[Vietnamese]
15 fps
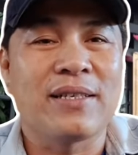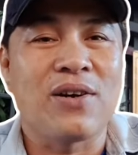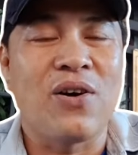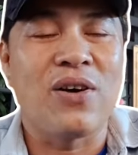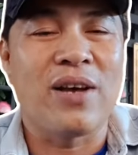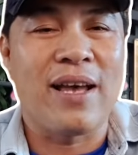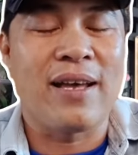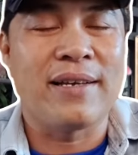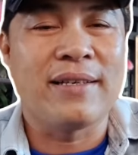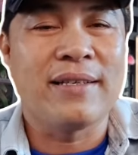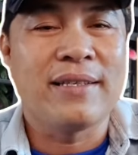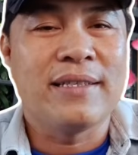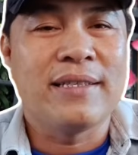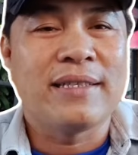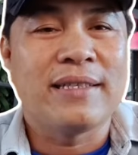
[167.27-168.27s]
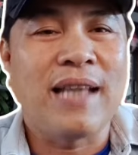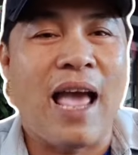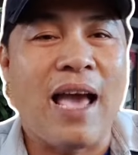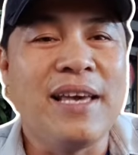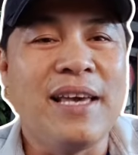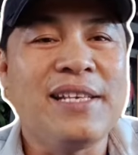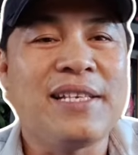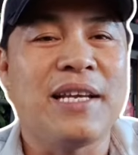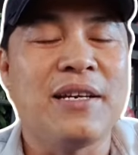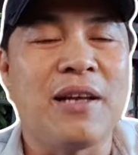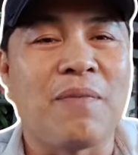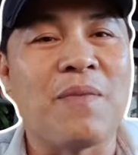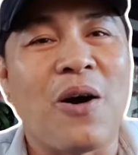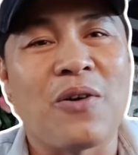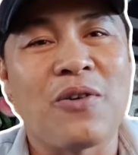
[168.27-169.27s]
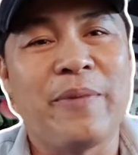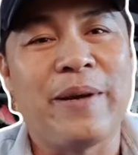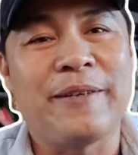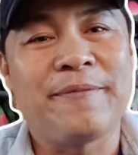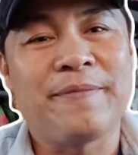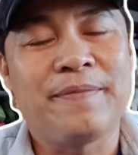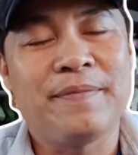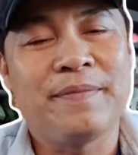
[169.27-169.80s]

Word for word: còn ha là hy sinh đồng bọn của mình